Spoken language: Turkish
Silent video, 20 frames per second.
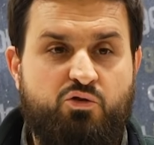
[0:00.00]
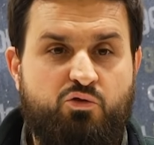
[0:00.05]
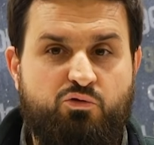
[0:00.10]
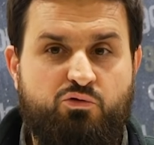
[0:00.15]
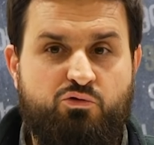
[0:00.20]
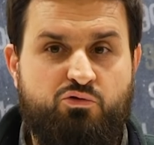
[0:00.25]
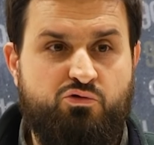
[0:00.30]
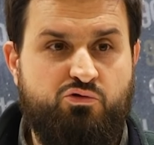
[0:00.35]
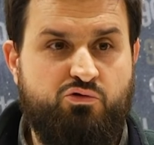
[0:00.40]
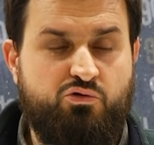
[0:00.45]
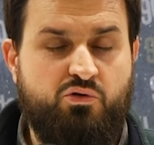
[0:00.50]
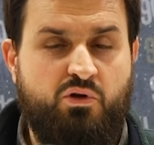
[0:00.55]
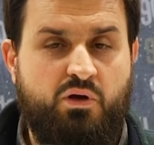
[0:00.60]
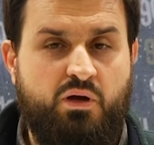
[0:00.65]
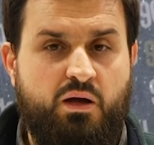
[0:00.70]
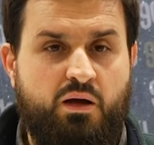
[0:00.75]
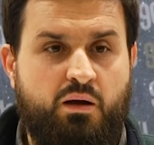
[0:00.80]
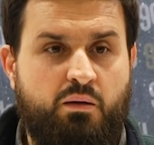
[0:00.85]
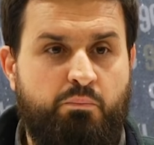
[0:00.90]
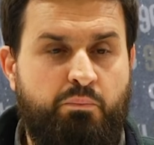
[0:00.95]
oluruz.
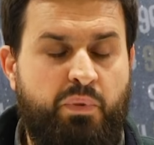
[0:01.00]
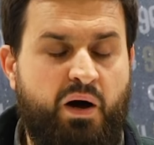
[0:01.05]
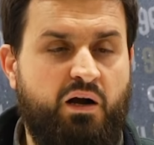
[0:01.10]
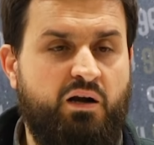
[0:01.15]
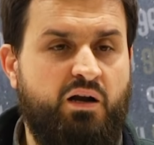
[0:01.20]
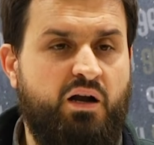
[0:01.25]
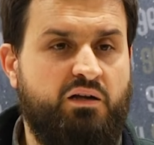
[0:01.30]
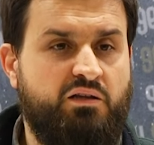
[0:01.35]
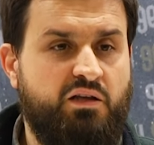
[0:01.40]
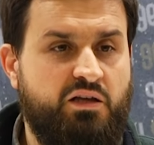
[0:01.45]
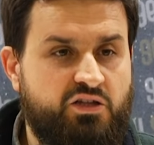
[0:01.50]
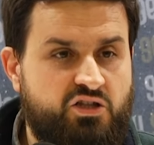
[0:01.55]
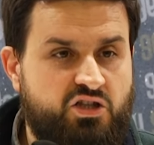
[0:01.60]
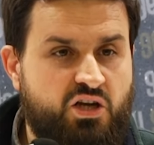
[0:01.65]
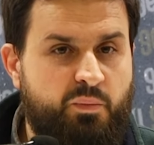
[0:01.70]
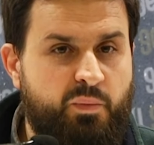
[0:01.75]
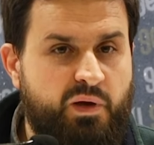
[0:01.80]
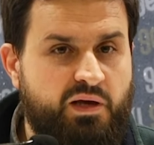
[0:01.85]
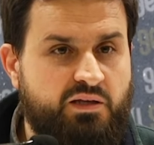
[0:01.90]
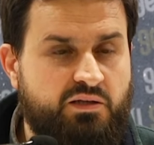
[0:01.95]
Barlarda
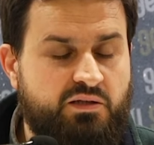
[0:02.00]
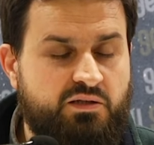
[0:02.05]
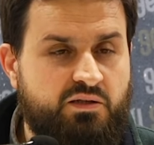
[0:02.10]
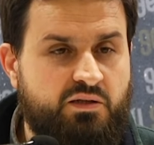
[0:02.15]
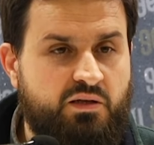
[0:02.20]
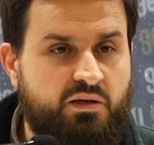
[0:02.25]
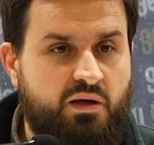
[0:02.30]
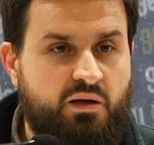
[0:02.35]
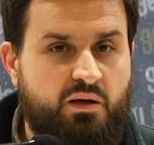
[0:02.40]
içemeyiz.